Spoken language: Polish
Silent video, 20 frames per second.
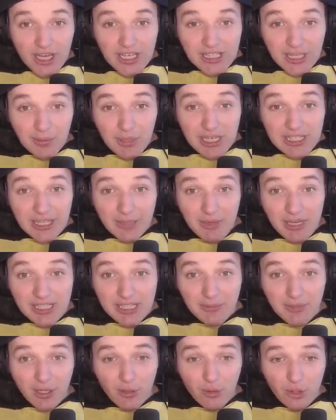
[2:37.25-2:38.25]
Jest tam, jest tam, jest
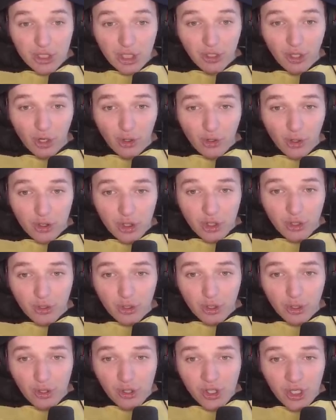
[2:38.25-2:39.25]
tam na górze, no chodź,
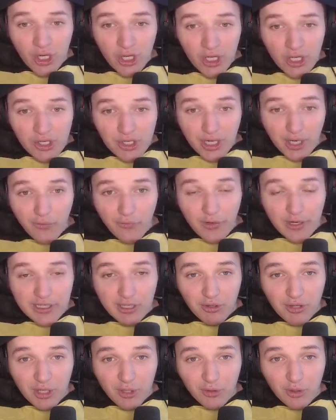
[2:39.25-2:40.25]
chodź, chodź. Czekaj,
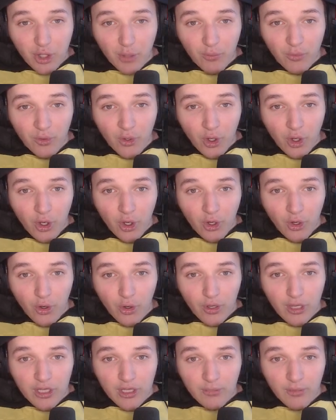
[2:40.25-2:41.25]
wejdę do tego domu.
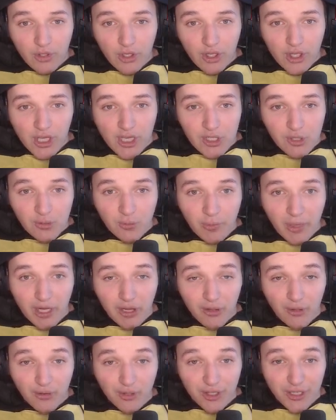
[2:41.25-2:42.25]
O, ja nie mogę, jest tu
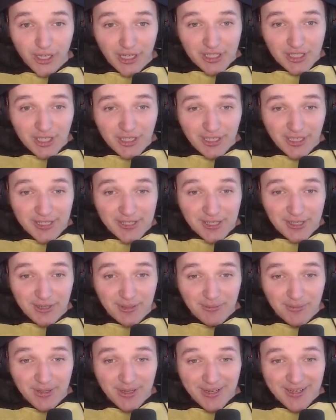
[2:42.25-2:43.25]
palion, ja cię kręcę.
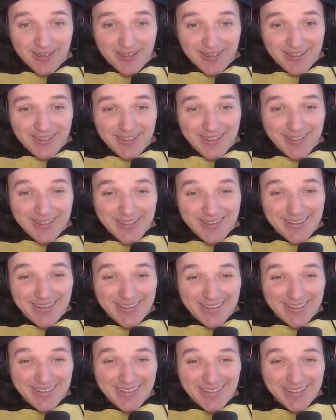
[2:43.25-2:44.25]
Jaki to...
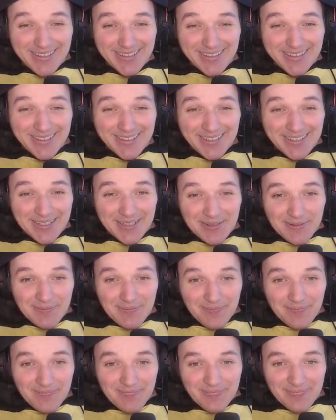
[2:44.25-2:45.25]
piękny mamy
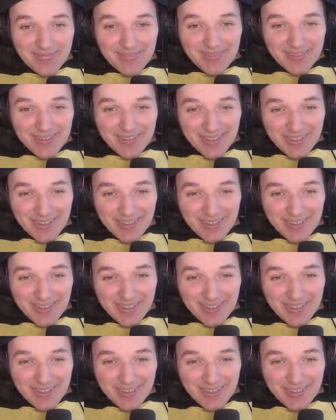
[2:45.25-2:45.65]
dzień.